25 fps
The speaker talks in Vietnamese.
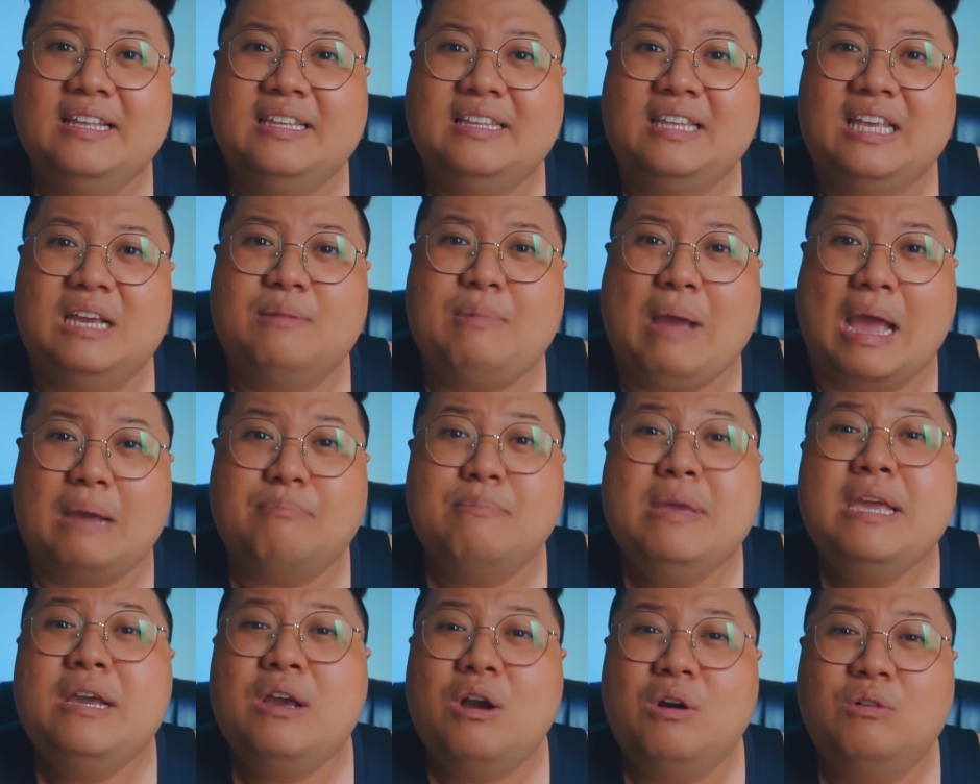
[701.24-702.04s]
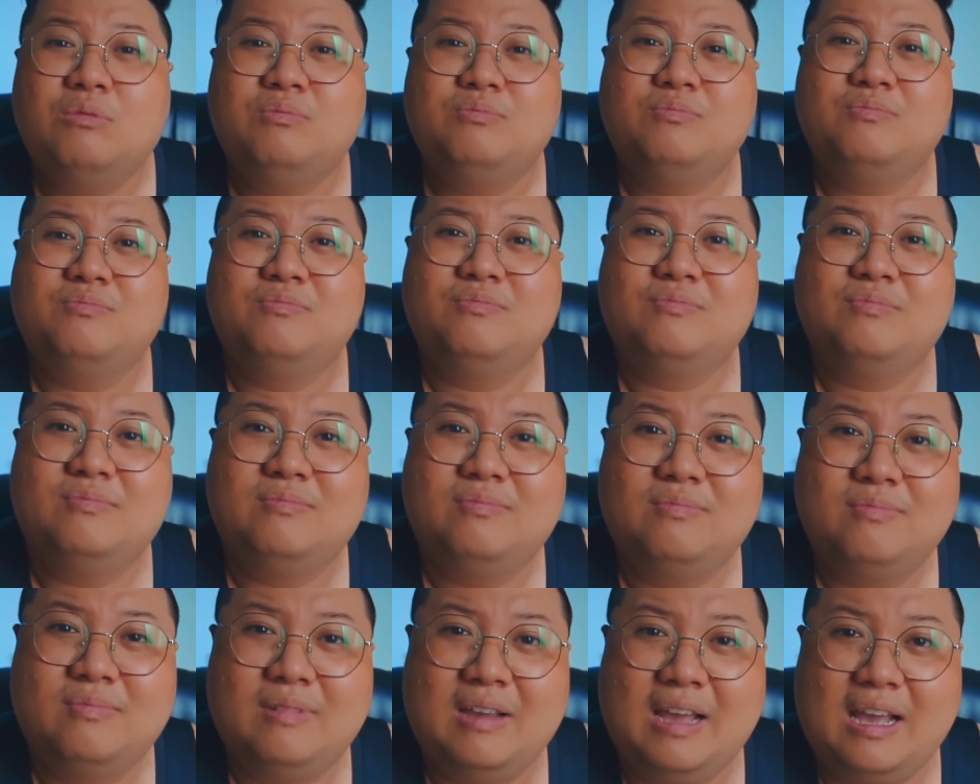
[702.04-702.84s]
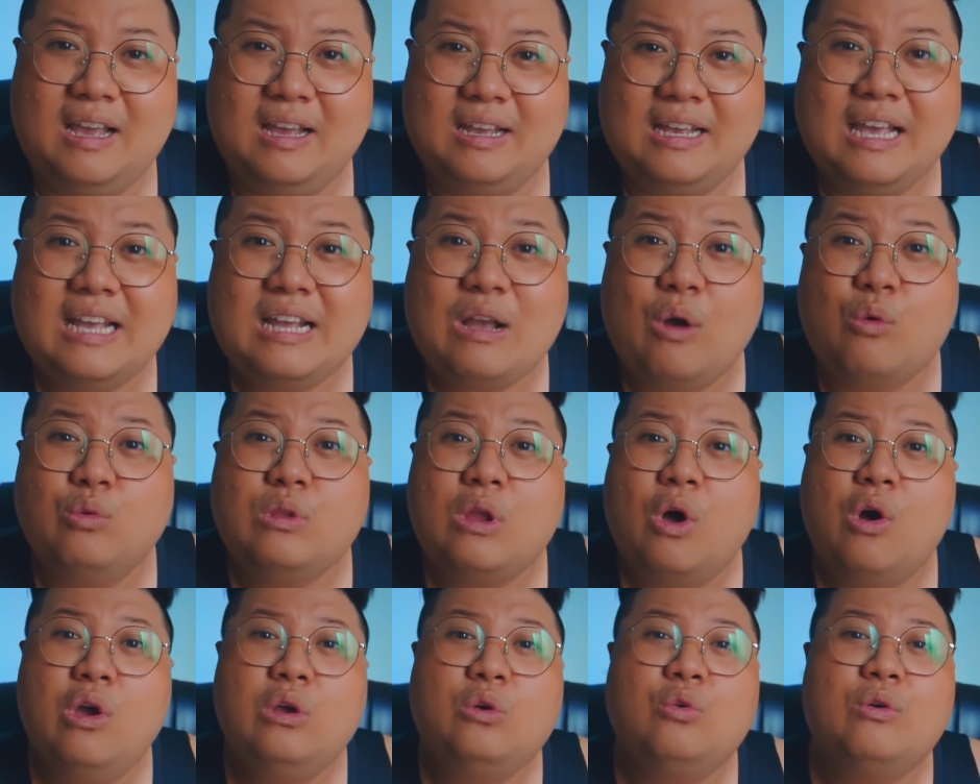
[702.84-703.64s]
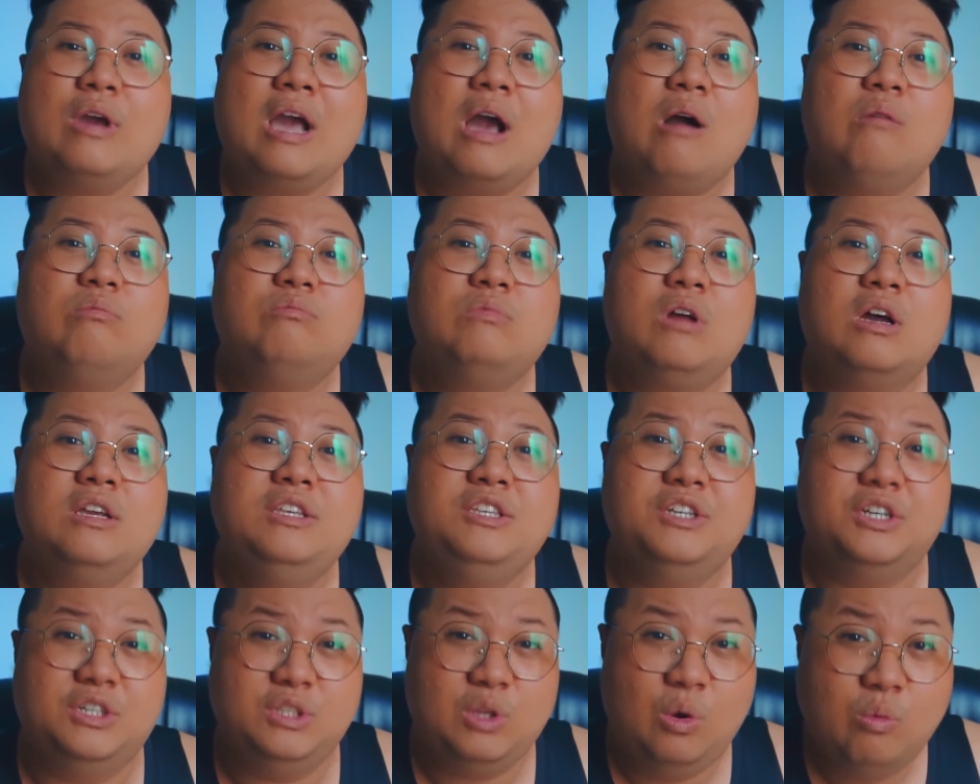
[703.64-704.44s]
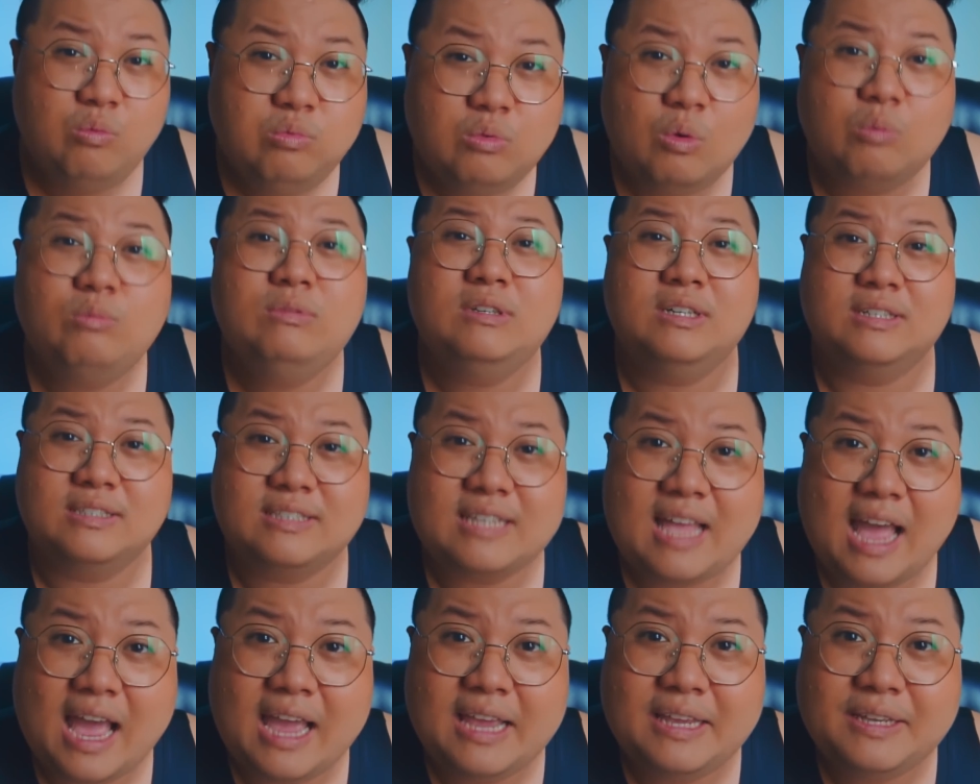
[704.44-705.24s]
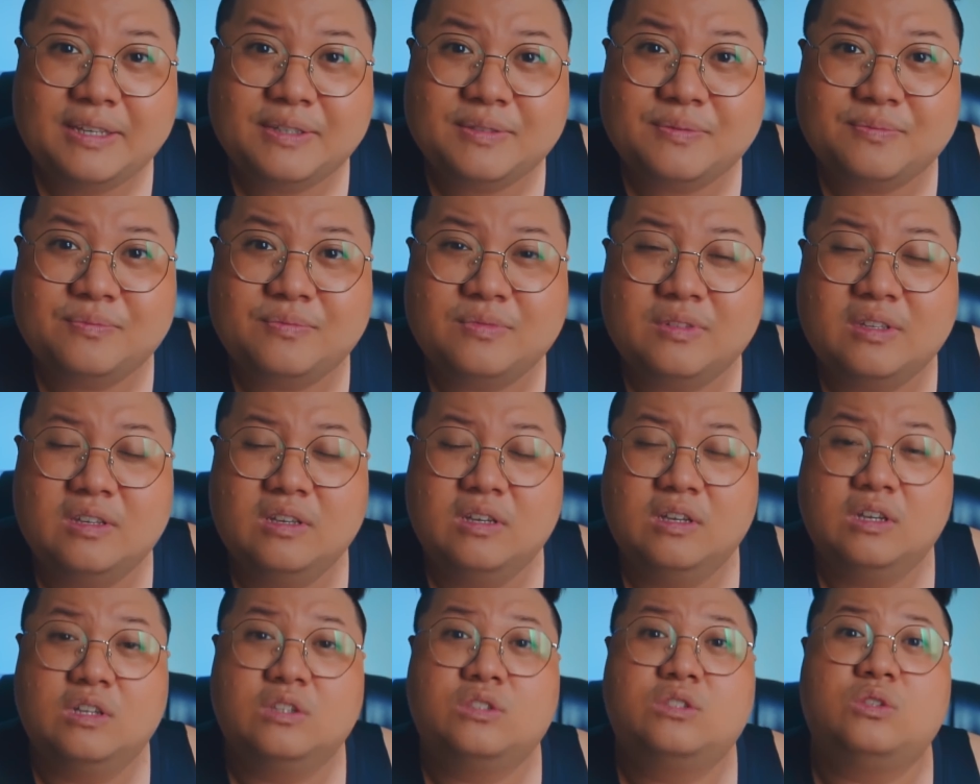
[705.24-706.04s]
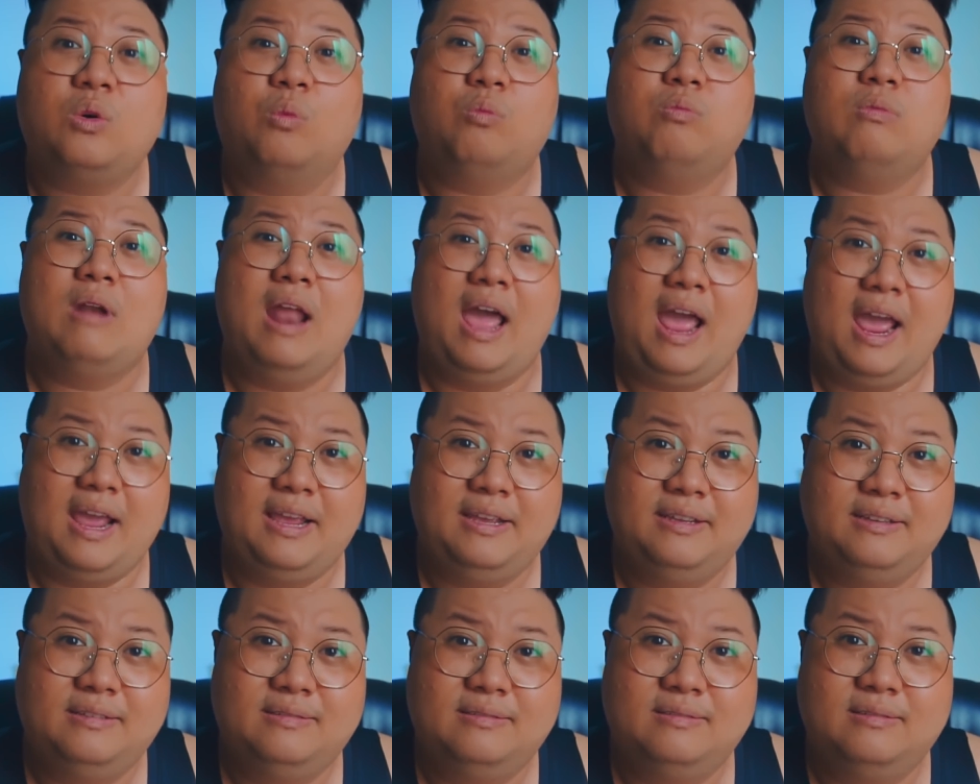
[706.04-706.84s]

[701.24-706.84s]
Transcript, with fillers: thì bạn biết không cái câu nói của cái ông đó vừa đúng cũng vừa sai tục lệ